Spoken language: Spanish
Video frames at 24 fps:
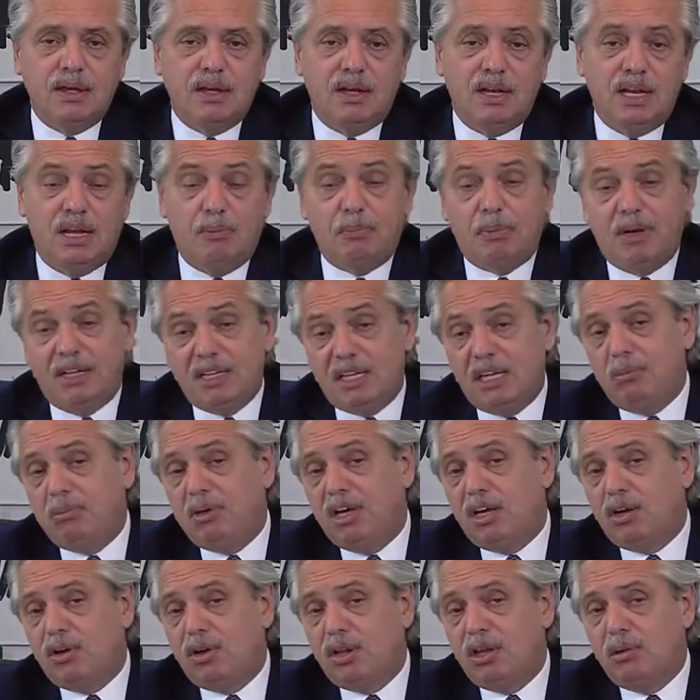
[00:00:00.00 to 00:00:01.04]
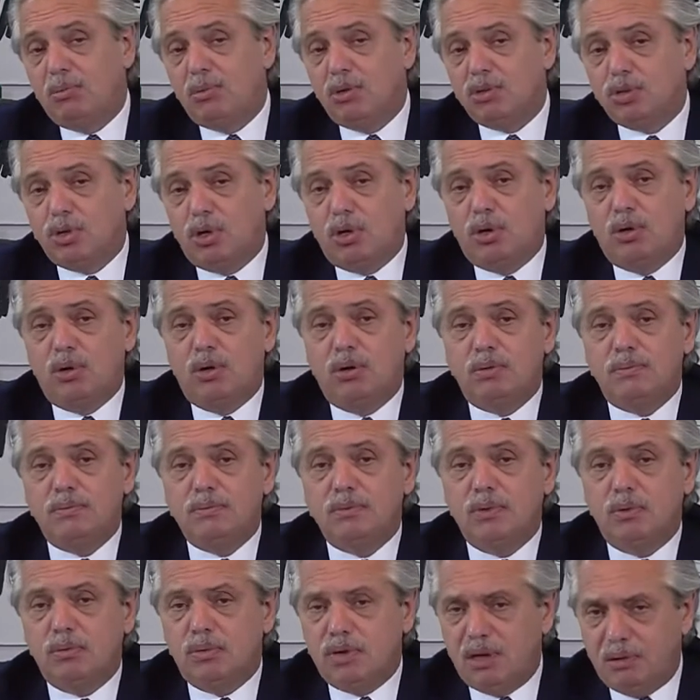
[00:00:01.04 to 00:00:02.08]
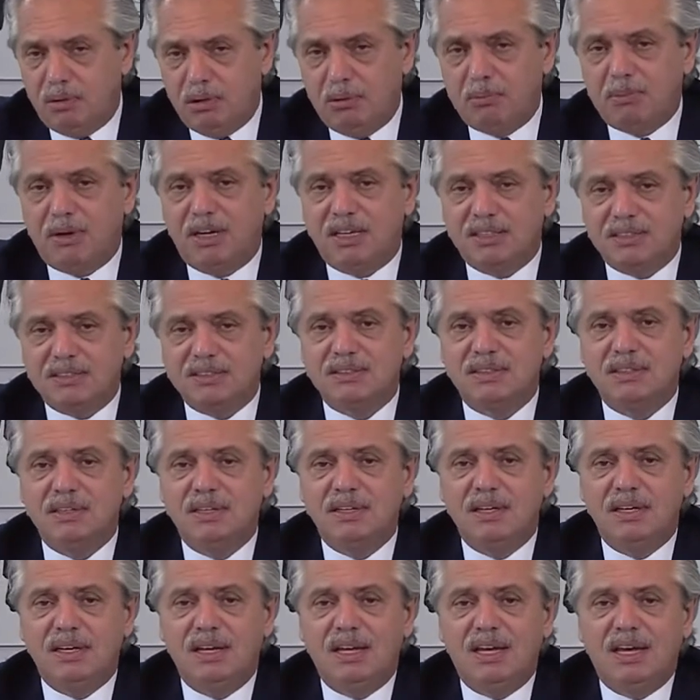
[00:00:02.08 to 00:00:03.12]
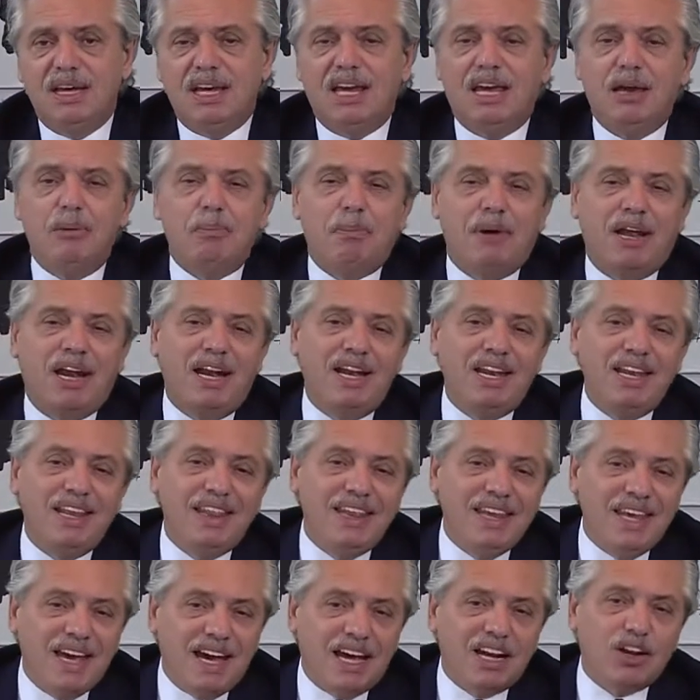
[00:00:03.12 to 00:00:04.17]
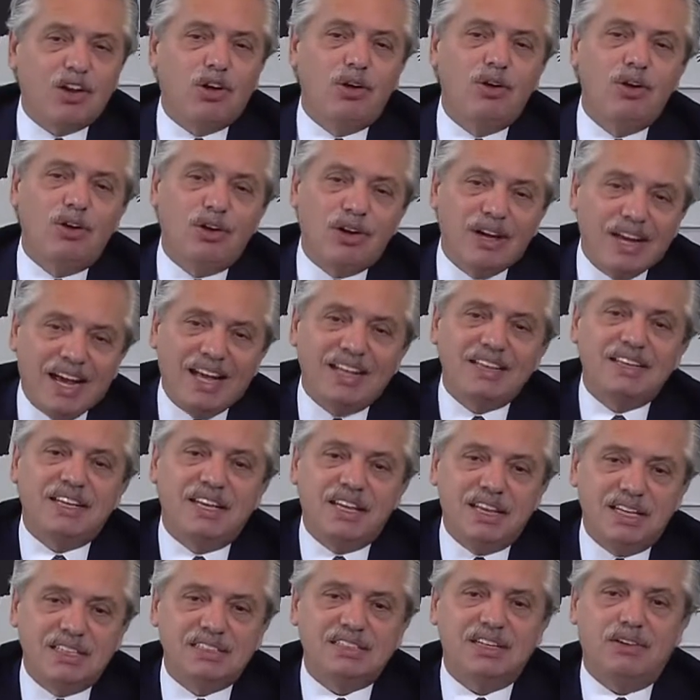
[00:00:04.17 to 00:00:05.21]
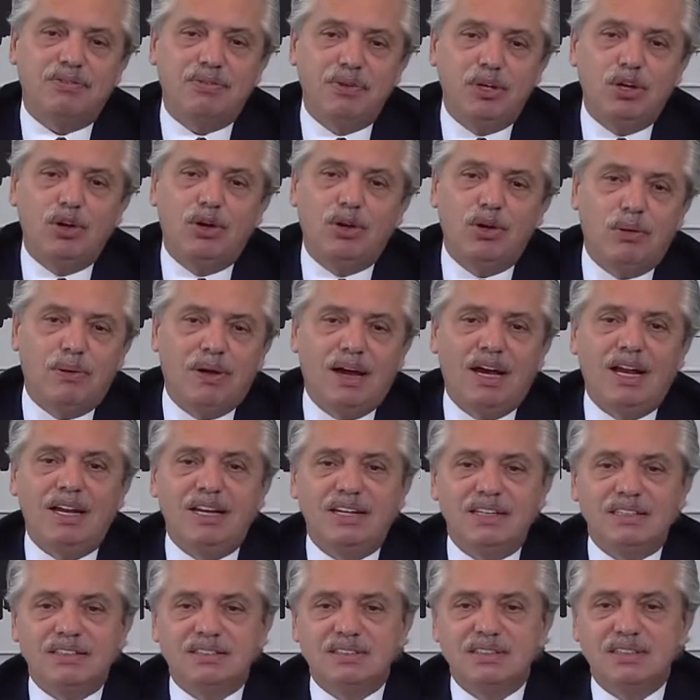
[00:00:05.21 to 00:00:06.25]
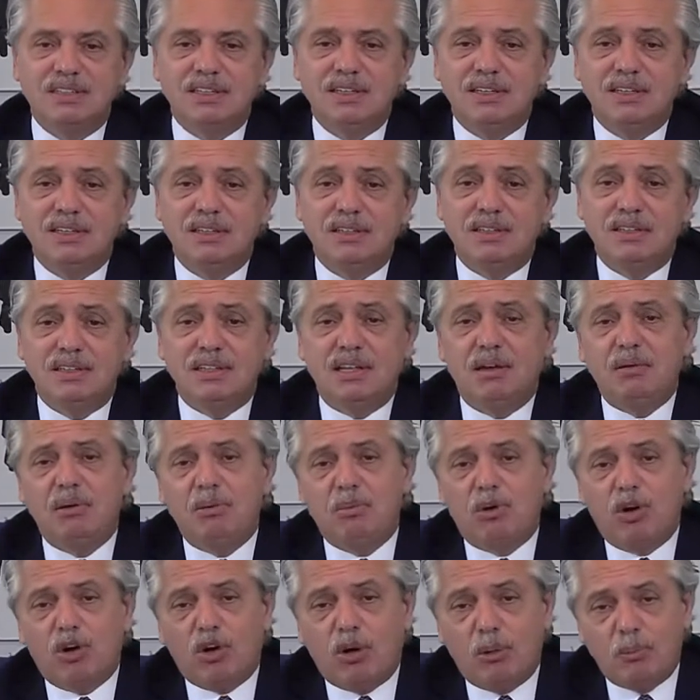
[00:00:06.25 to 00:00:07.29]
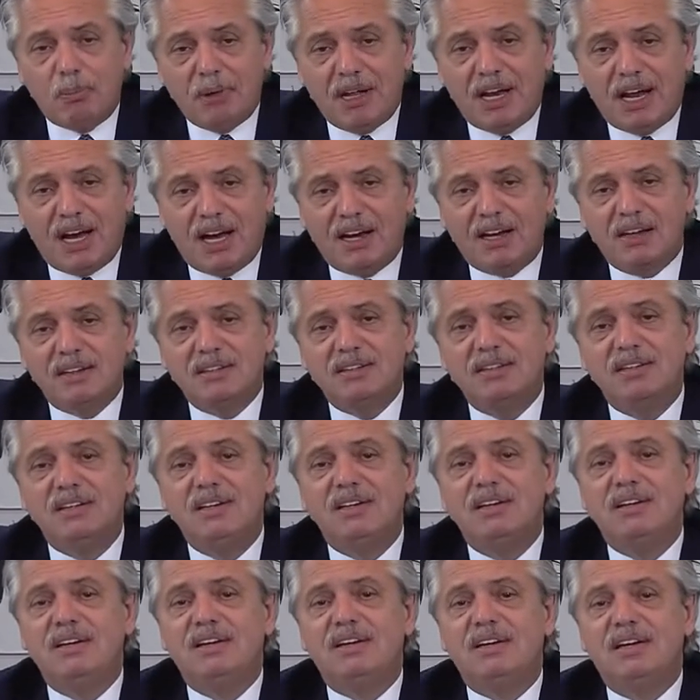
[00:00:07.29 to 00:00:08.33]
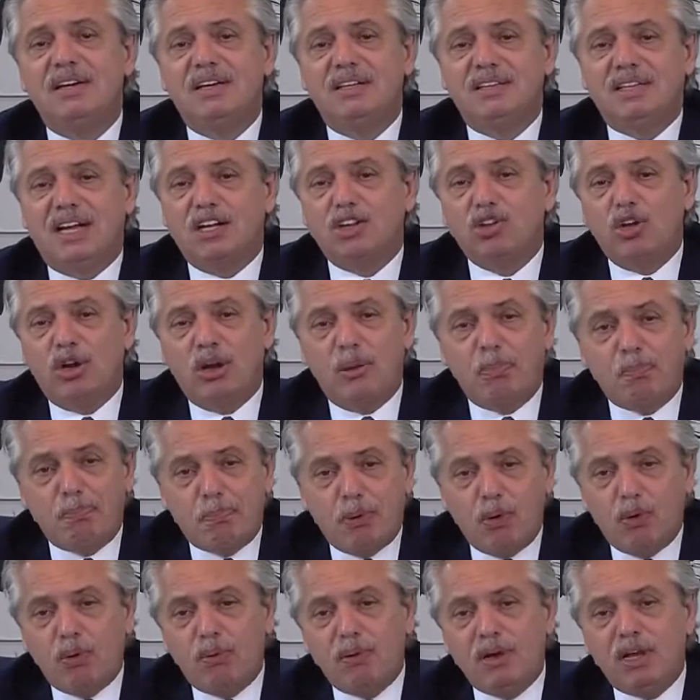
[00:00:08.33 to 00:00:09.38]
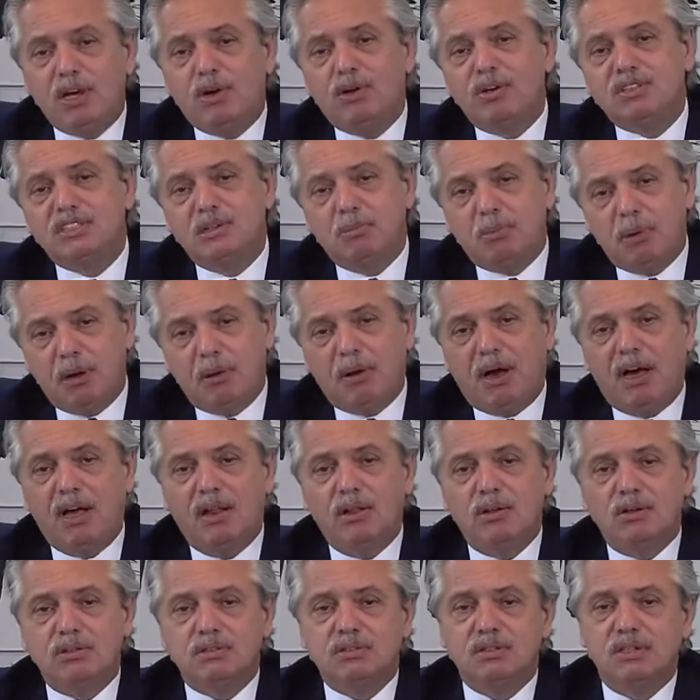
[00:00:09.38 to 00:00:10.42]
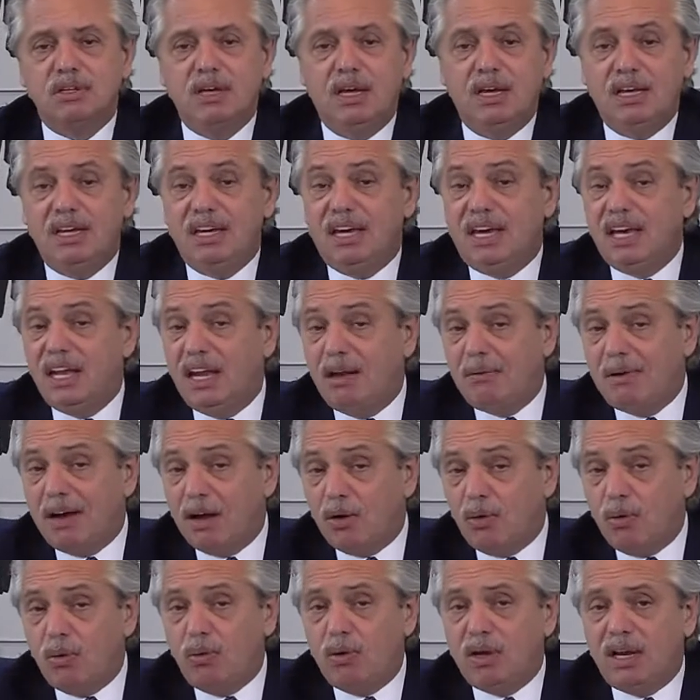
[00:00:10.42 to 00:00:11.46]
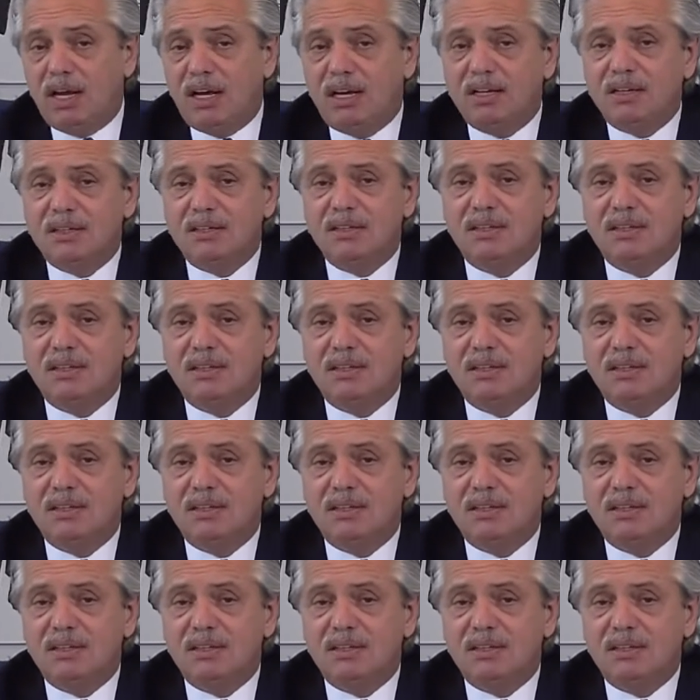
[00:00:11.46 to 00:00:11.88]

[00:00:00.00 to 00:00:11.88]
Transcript: La pandemia nos demostró, una vez más, que para lidiar con los grandes desafíos globales debemos cooperar entre actores públicos y privados y que la vacuna